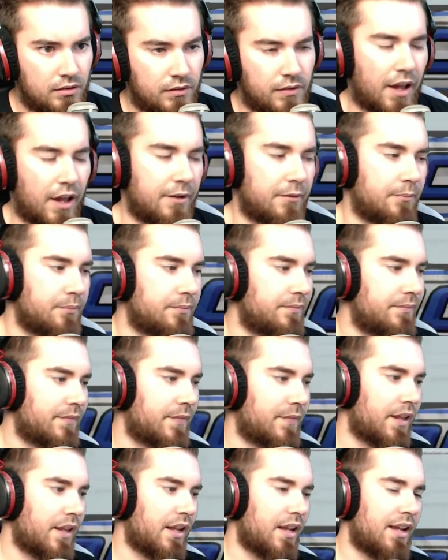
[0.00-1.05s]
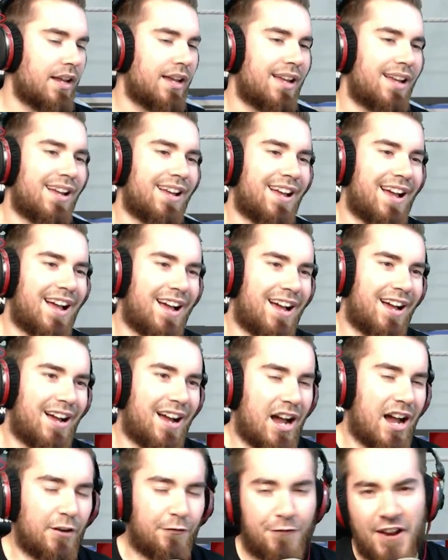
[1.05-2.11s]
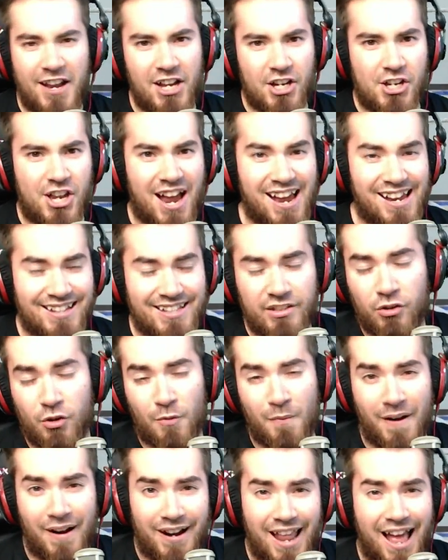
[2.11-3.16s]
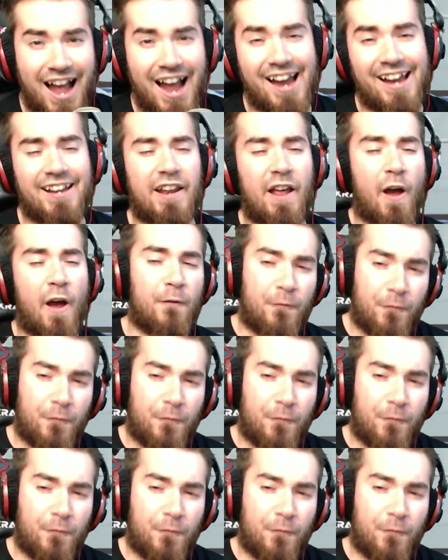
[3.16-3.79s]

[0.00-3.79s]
Nein. Ein Finisher ist nun mal ein